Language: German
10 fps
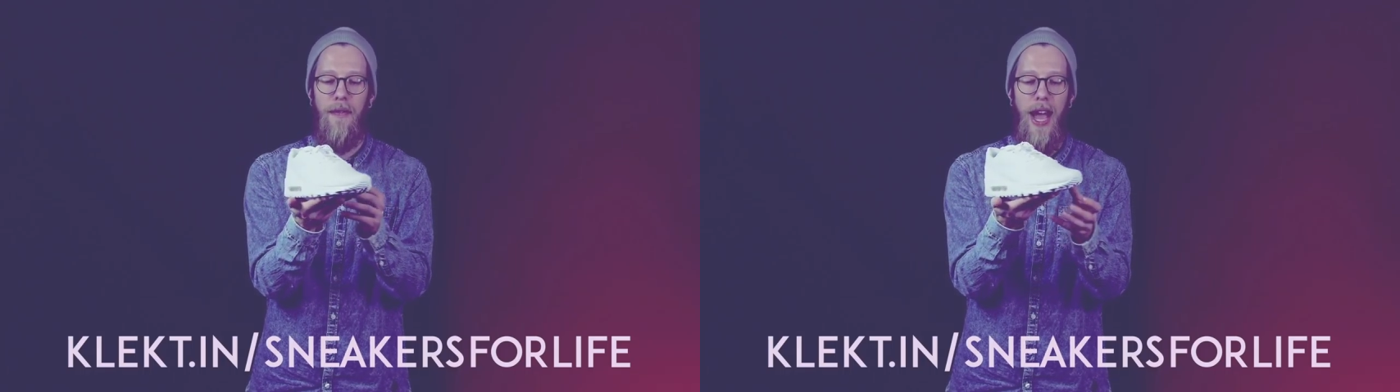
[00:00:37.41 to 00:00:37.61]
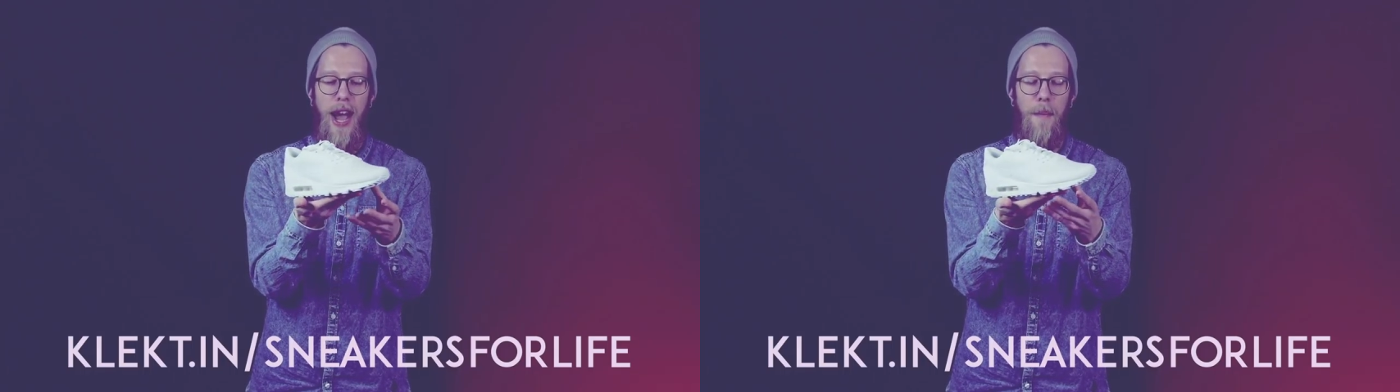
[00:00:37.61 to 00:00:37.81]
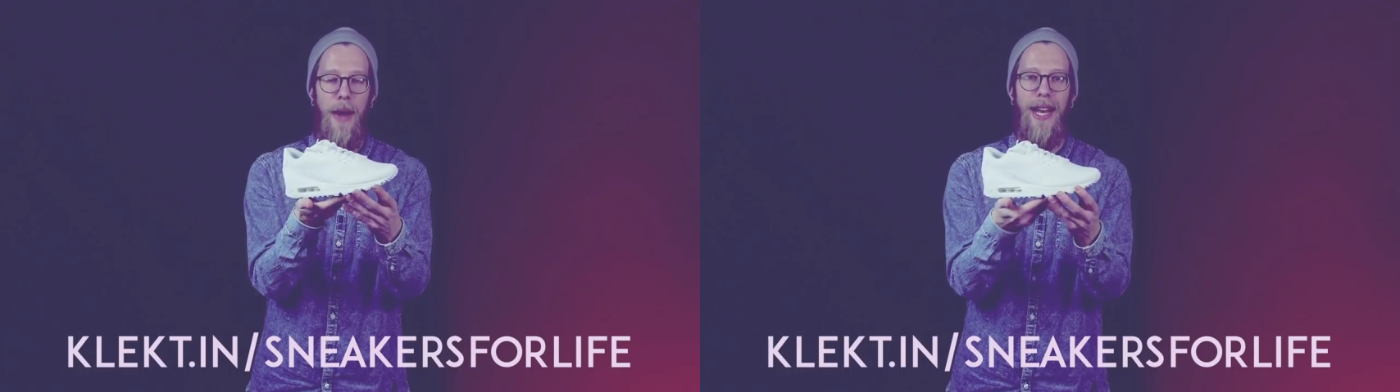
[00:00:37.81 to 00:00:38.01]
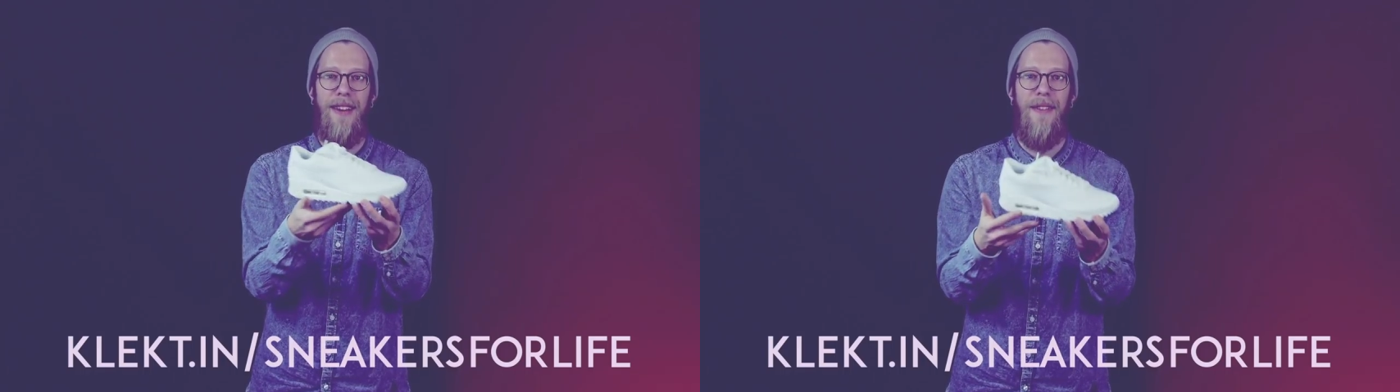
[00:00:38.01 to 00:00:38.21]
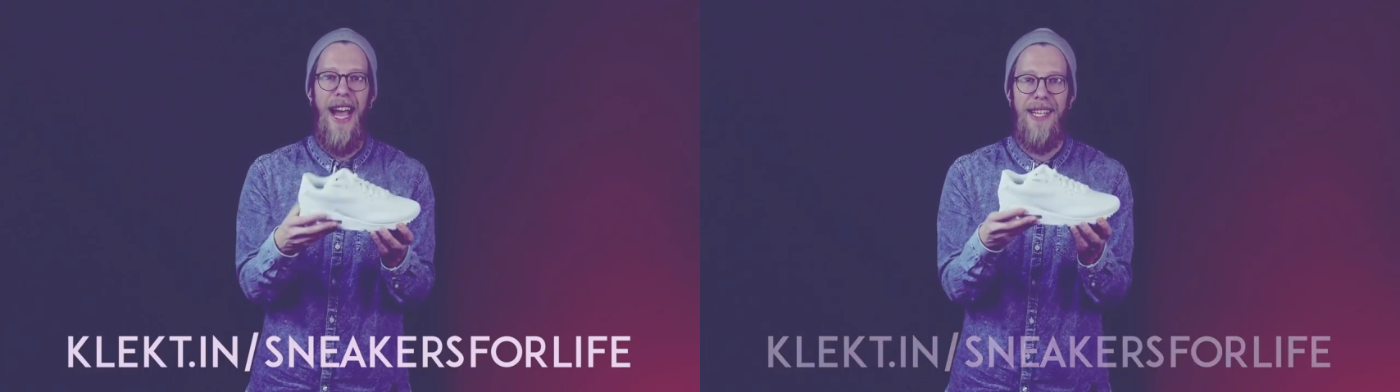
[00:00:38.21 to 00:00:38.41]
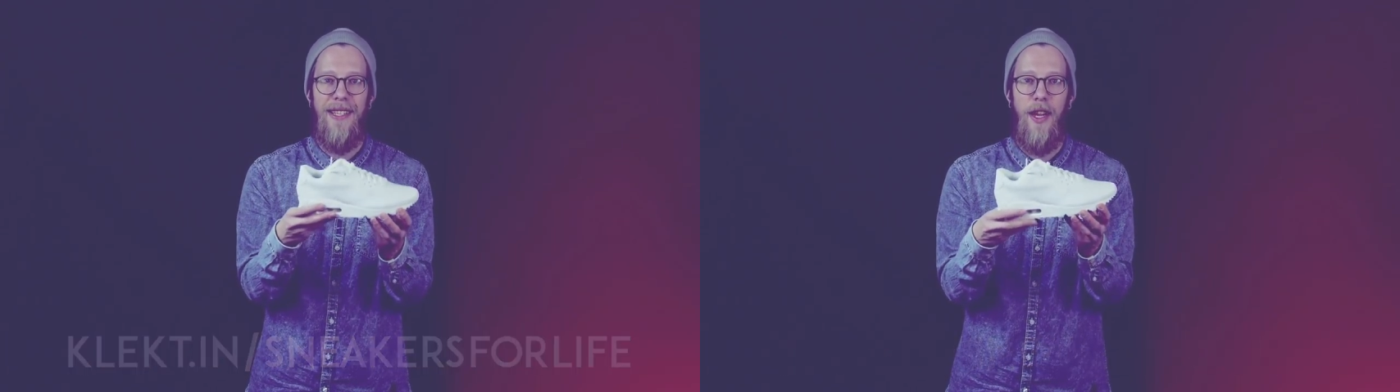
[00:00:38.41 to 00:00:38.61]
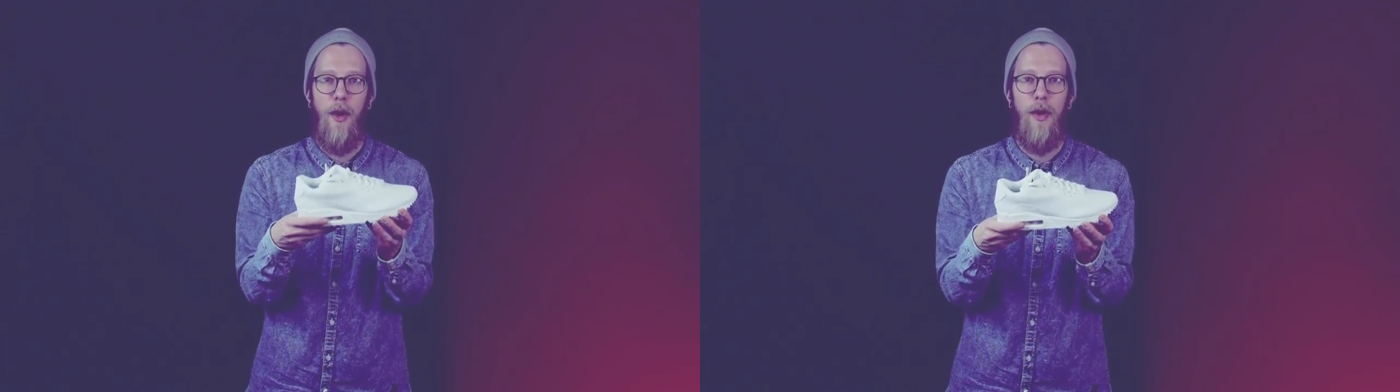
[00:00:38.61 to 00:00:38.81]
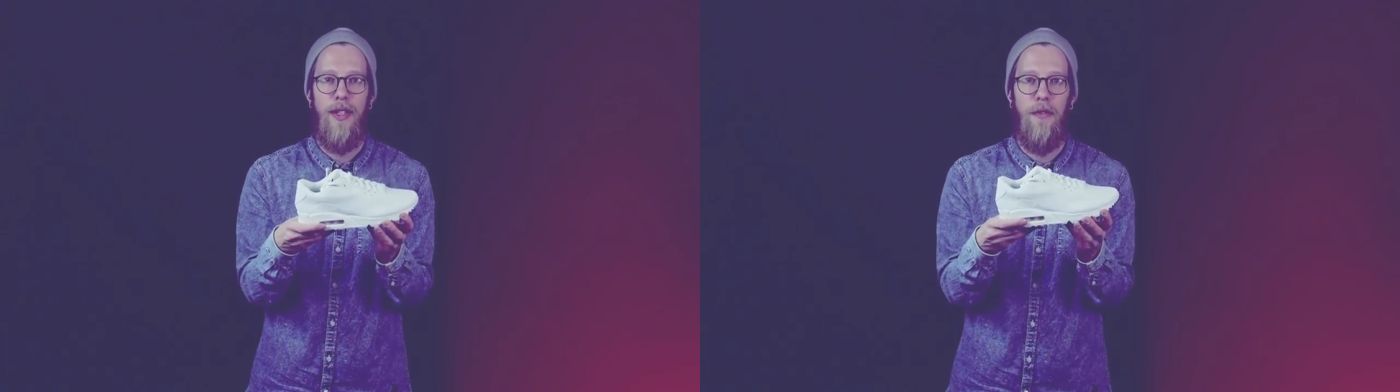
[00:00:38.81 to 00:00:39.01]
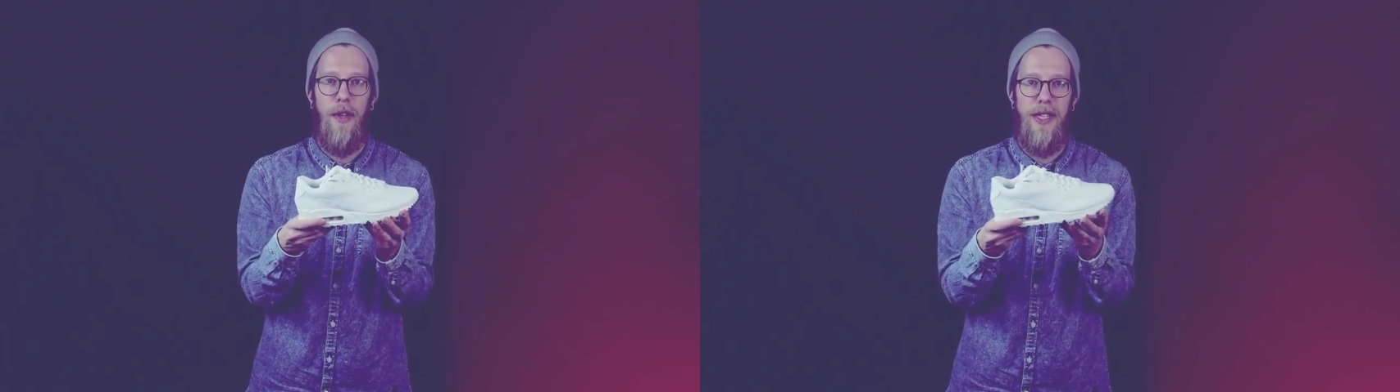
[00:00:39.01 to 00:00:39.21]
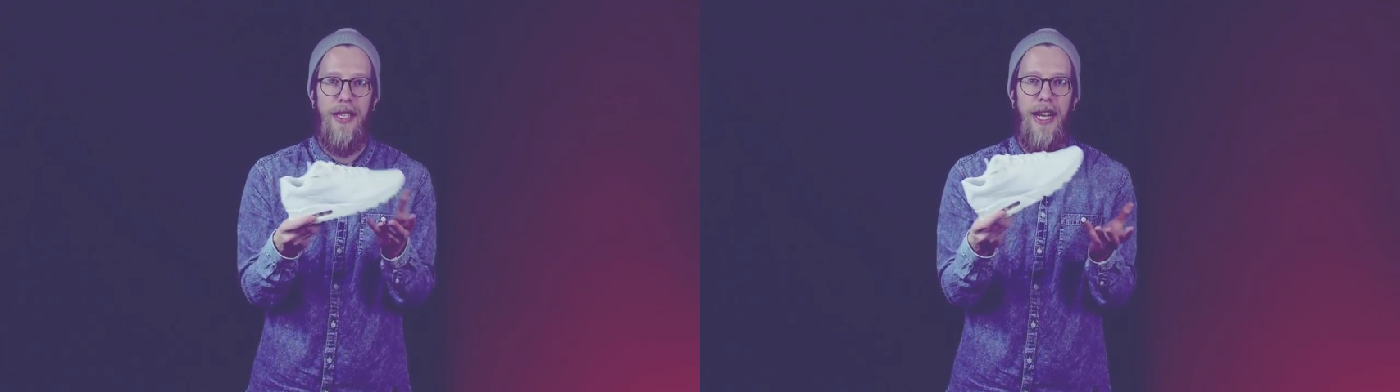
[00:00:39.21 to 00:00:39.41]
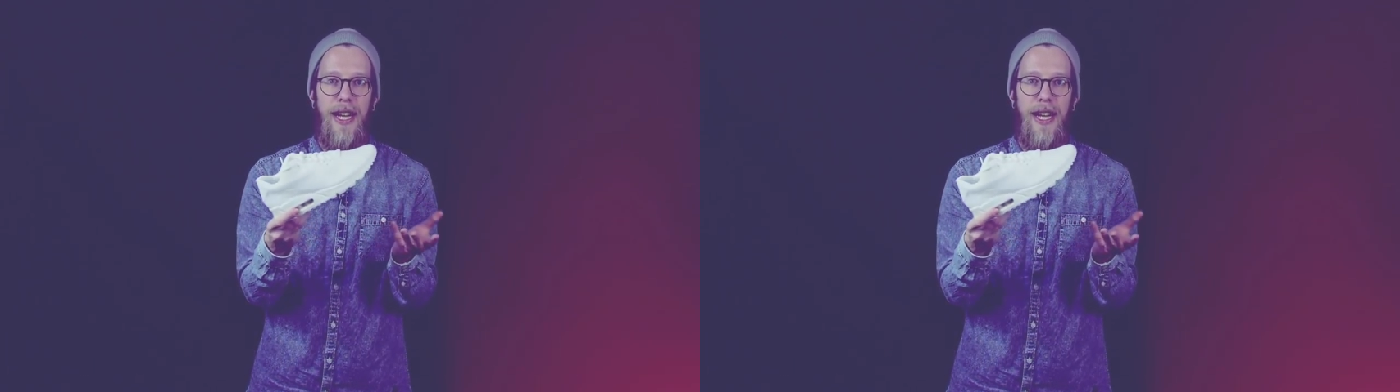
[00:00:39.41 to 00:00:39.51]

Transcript: Wir haben einen weißen in Größe 40,